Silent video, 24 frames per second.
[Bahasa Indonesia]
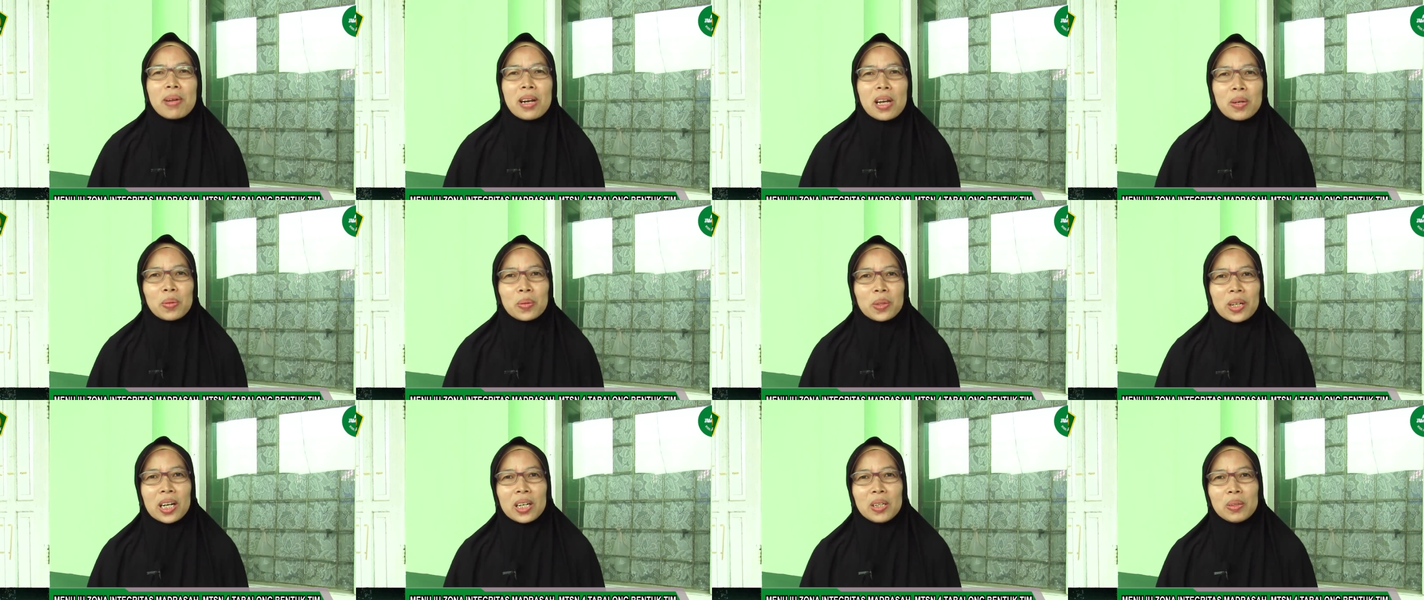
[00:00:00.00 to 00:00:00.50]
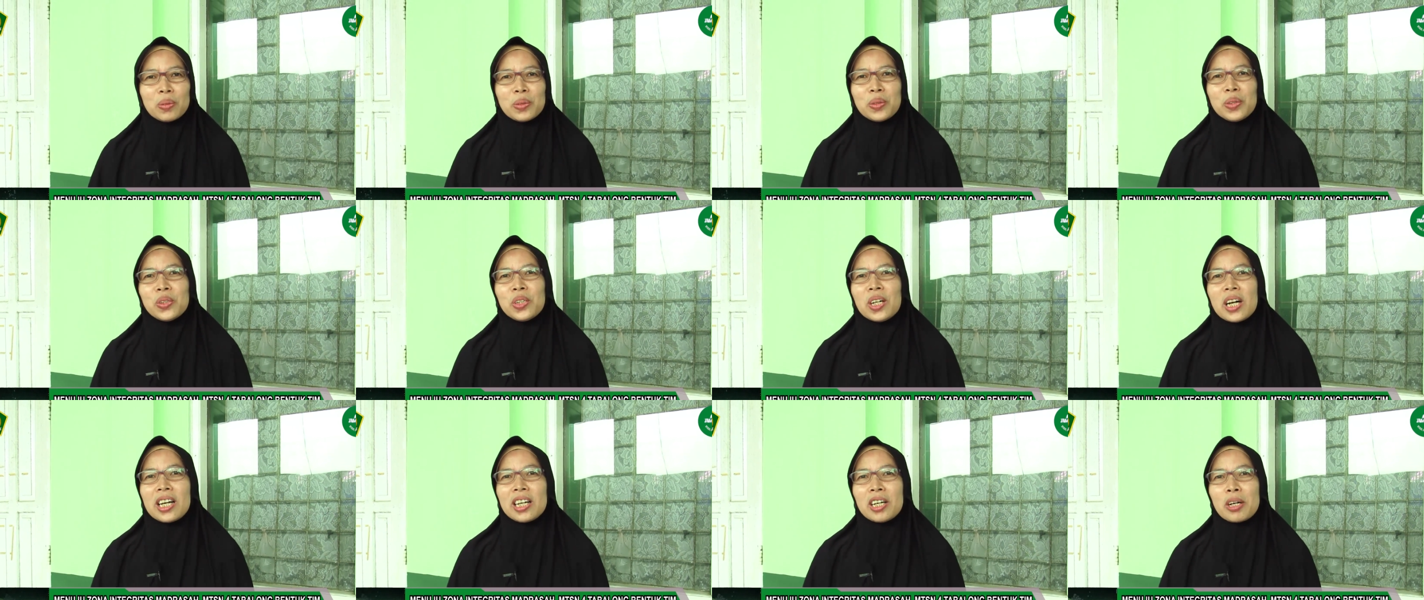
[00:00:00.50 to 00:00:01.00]
Ketua Tim
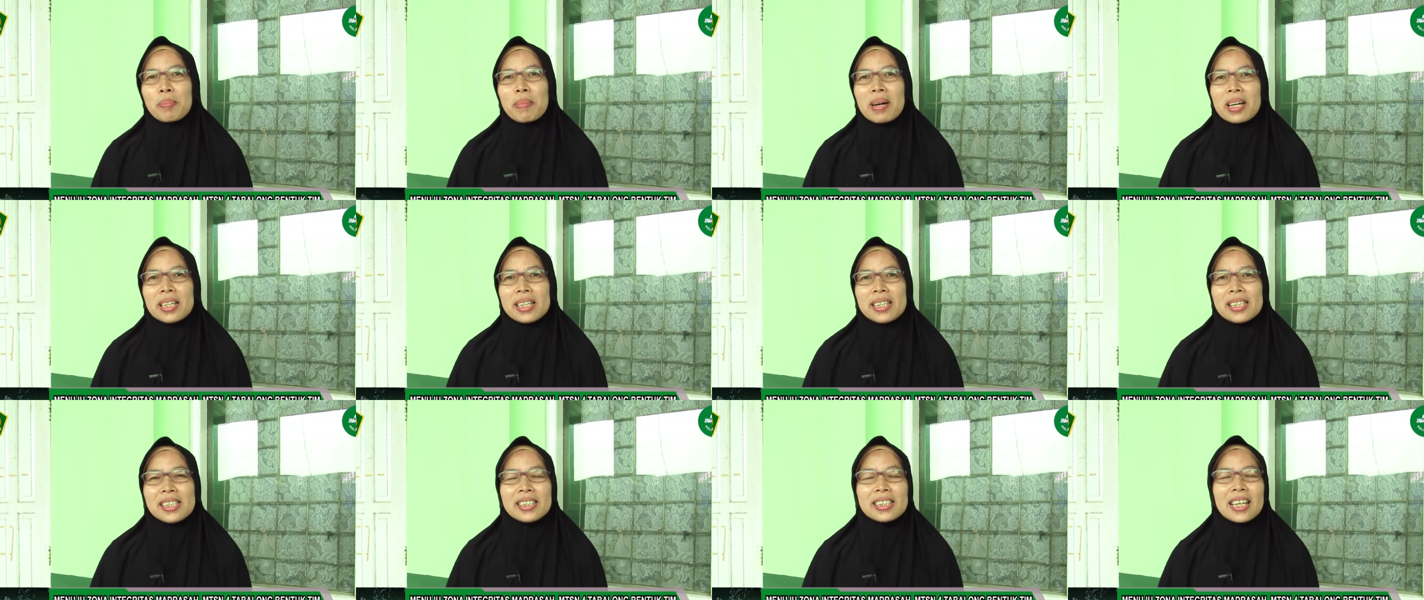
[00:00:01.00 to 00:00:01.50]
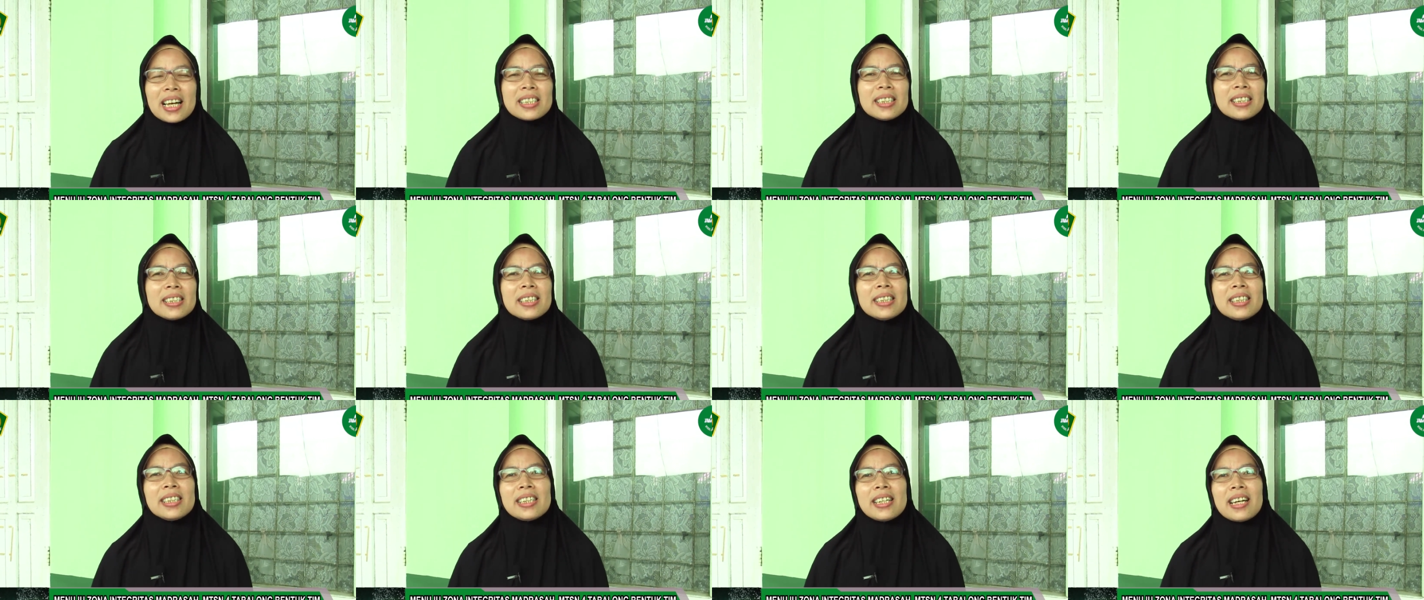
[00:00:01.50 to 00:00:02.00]
Zona Integritas
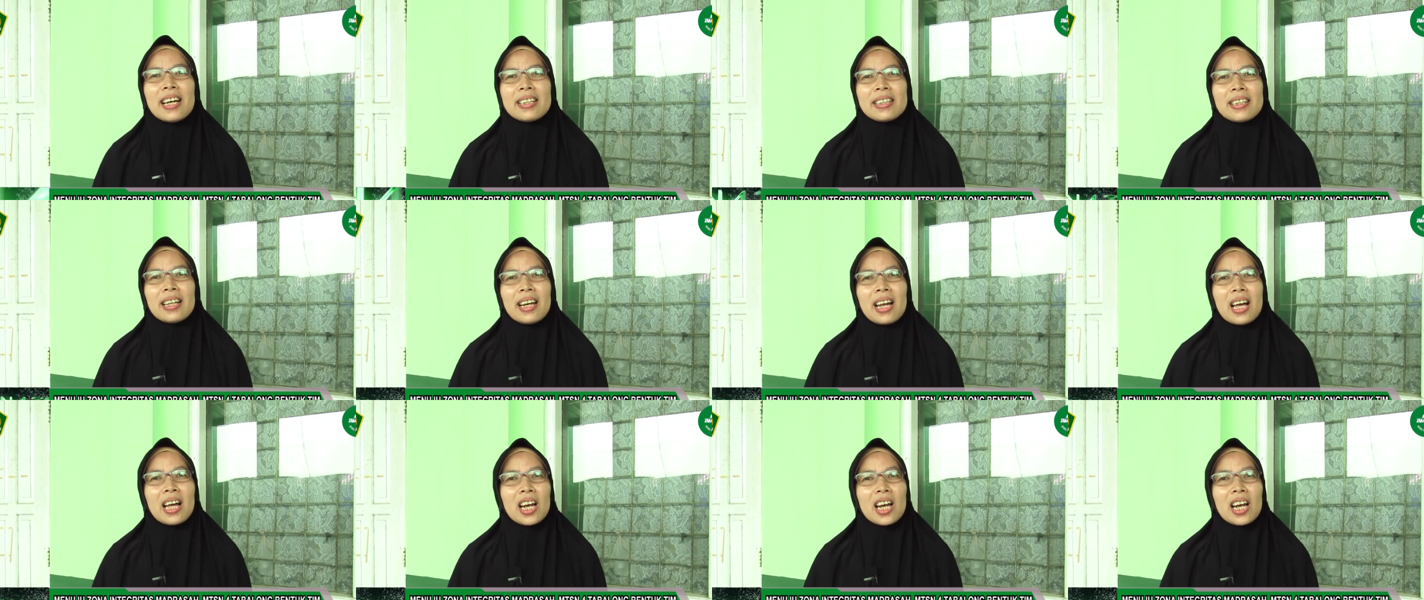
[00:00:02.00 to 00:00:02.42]
mengatakan